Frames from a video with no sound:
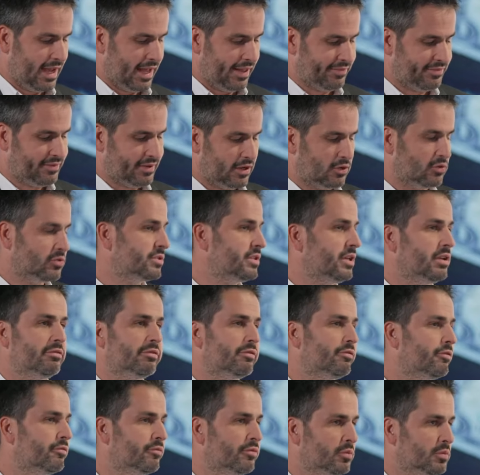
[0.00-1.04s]
Anzahlungshilfe
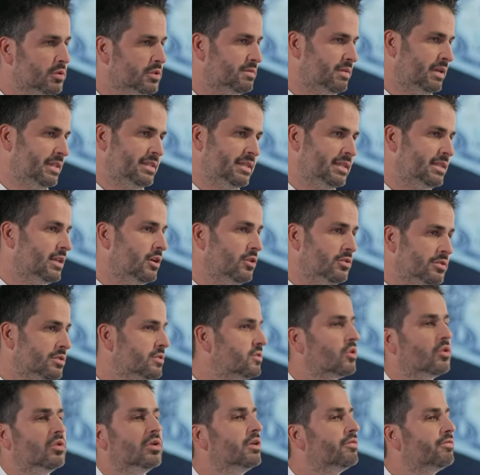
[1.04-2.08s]
von 25.000
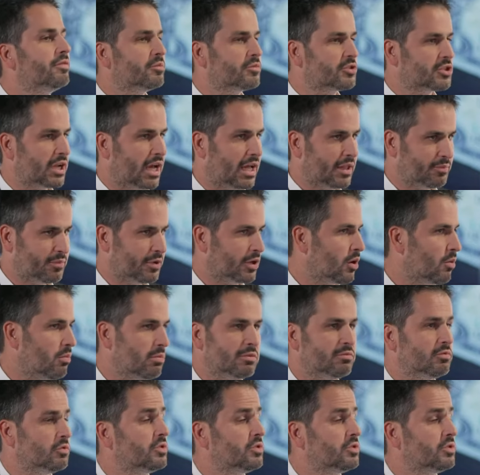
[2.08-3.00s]
Dollar vom Staat bekommen,